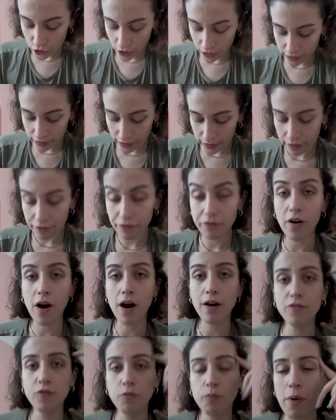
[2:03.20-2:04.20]
Caddede
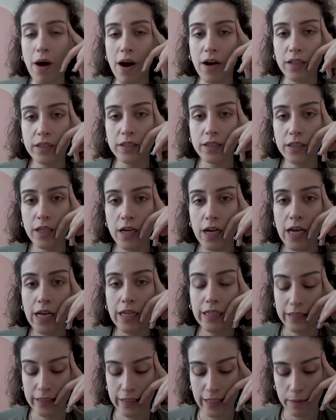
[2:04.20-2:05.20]
fav bar
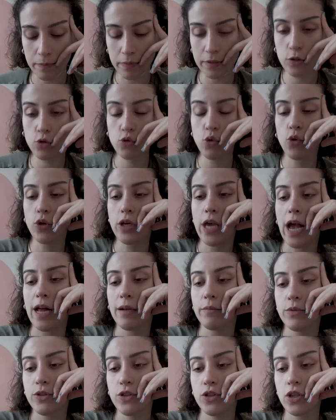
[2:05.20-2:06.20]
diye bir soru
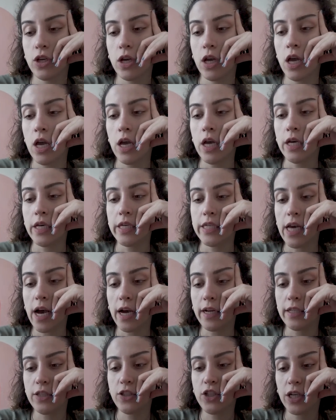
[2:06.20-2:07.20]
gelmiş.
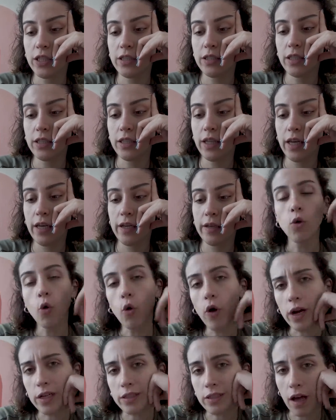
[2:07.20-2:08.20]
Yani caddede
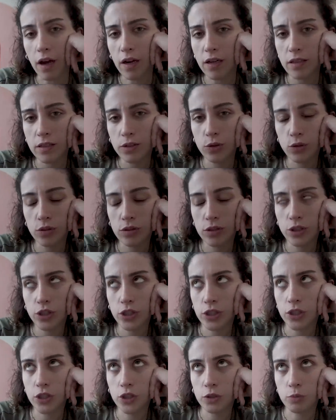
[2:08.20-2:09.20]
o kadar
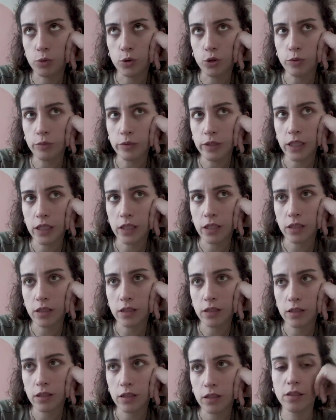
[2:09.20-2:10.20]
dışarı çıkmıyorum ki.
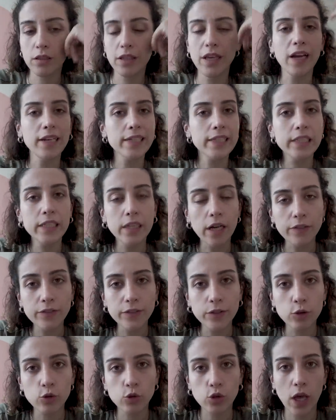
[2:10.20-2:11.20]
Yani
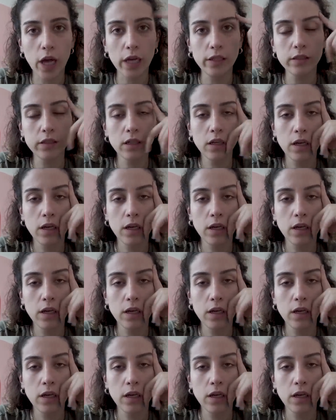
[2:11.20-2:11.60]
craft güzel